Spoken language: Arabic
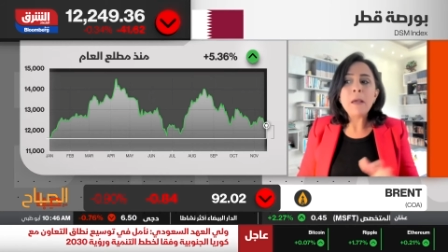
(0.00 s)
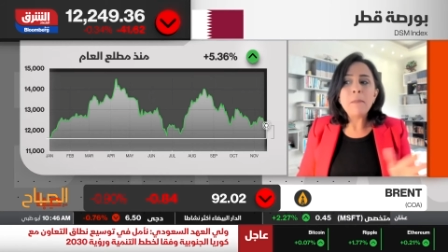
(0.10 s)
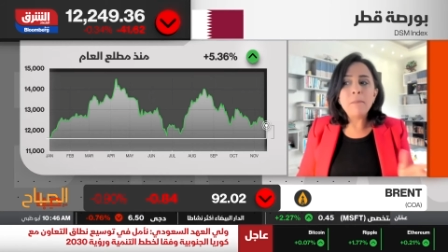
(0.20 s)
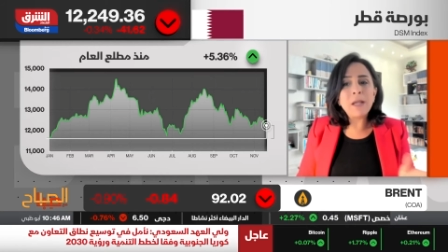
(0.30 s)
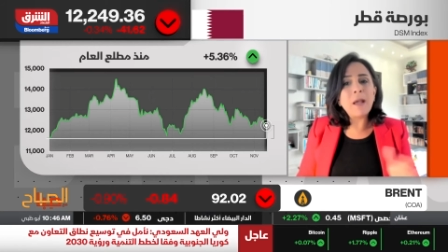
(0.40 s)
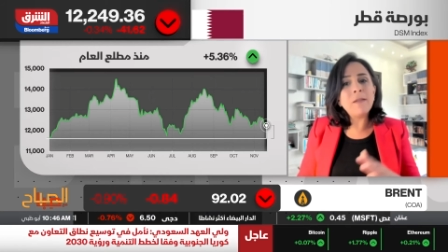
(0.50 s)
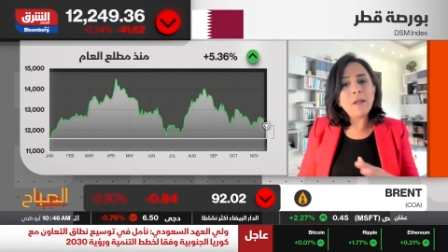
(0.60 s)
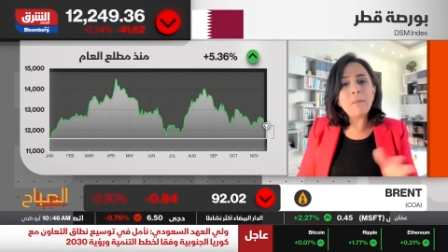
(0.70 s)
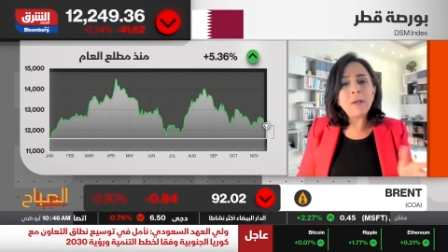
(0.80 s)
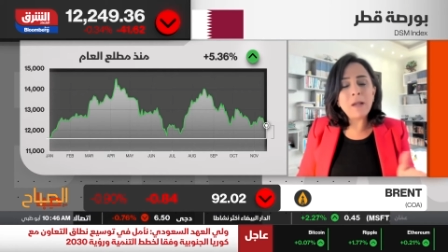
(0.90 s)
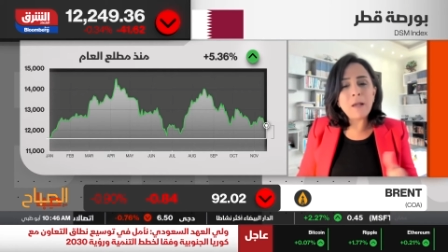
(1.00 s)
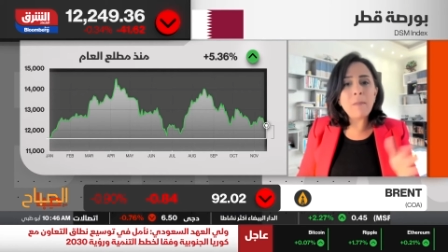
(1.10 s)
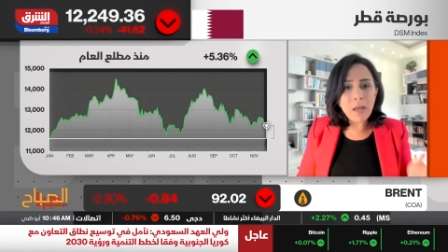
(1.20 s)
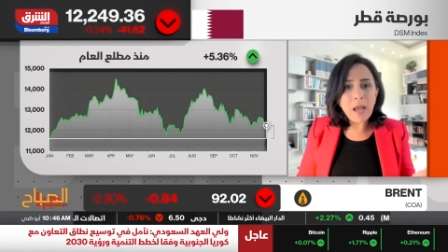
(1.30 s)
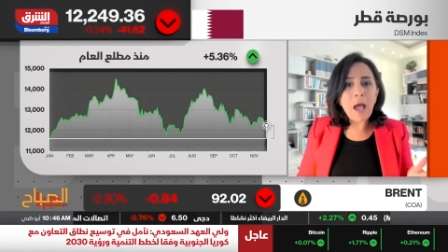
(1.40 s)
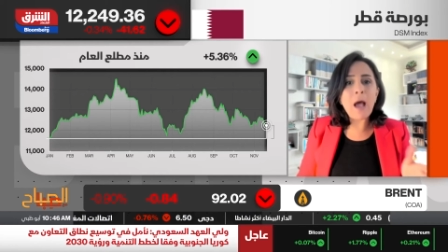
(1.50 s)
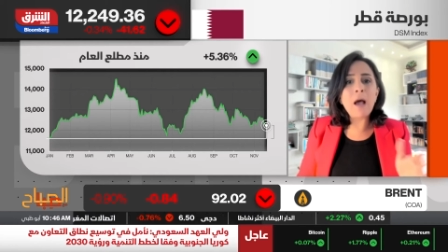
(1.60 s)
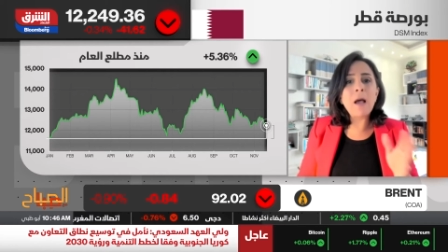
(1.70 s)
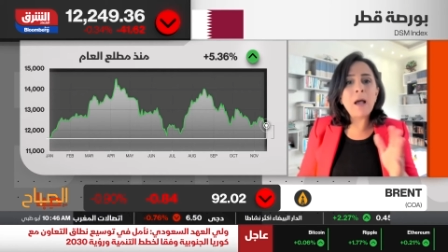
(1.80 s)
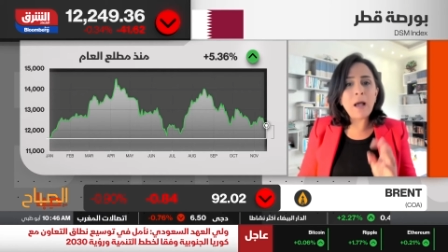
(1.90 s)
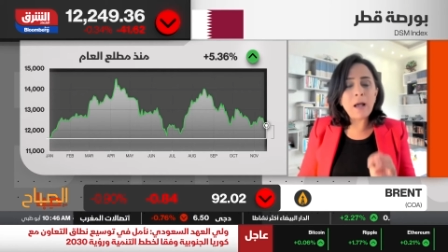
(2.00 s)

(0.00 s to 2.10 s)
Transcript: بكذا بكذا منحى